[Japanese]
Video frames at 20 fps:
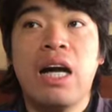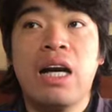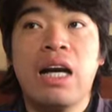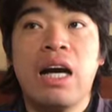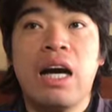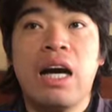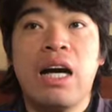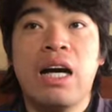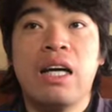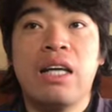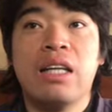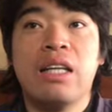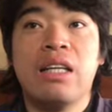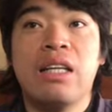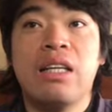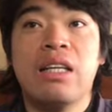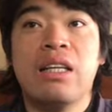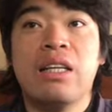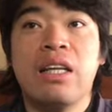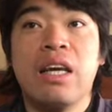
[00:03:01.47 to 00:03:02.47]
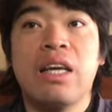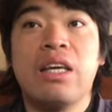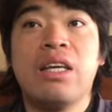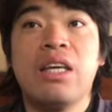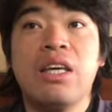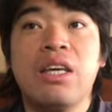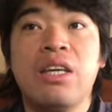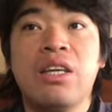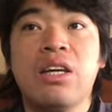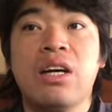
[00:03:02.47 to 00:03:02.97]
らね、
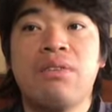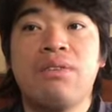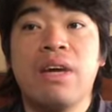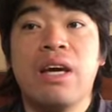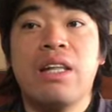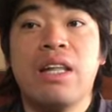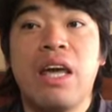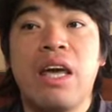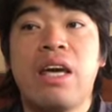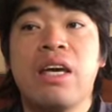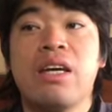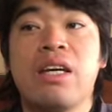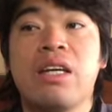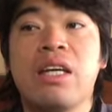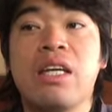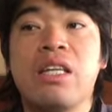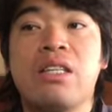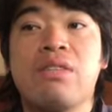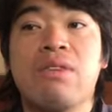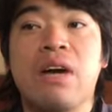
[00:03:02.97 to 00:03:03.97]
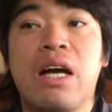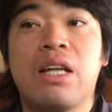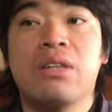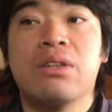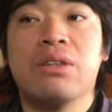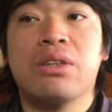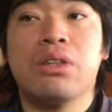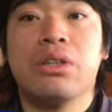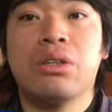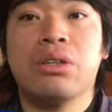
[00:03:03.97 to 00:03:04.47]
金曜日はね、いつもあ
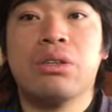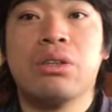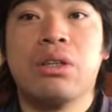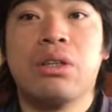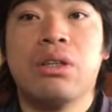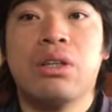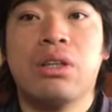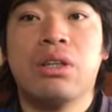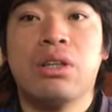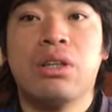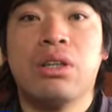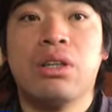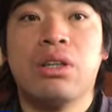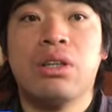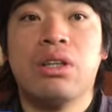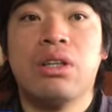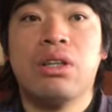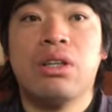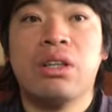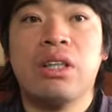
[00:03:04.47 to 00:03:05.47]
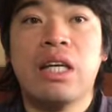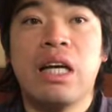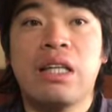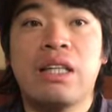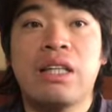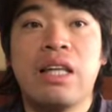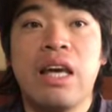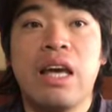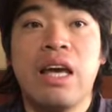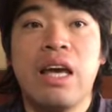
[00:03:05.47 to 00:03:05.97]
の仕事をやっ
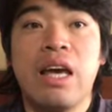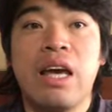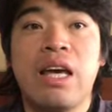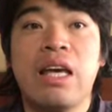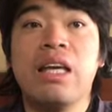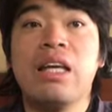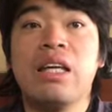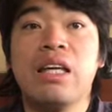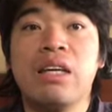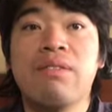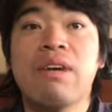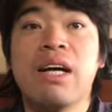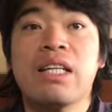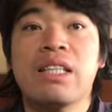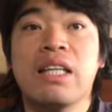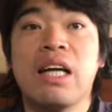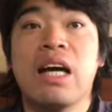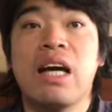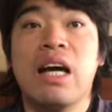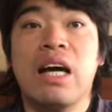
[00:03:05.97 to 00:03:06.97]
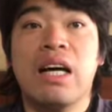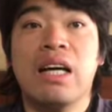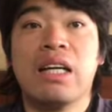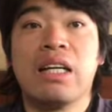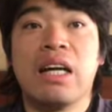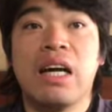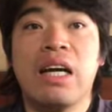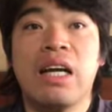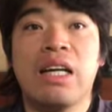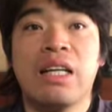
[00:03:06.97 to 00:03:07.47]
ていました
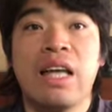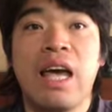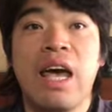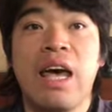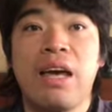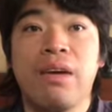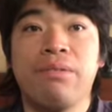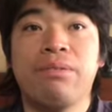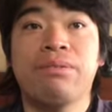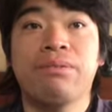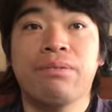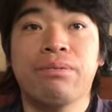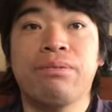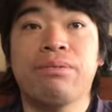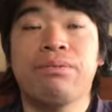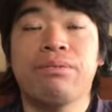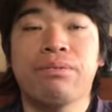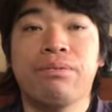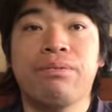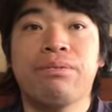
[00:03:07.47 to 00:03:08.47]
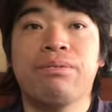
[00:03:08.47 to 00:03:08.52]
からね、うん。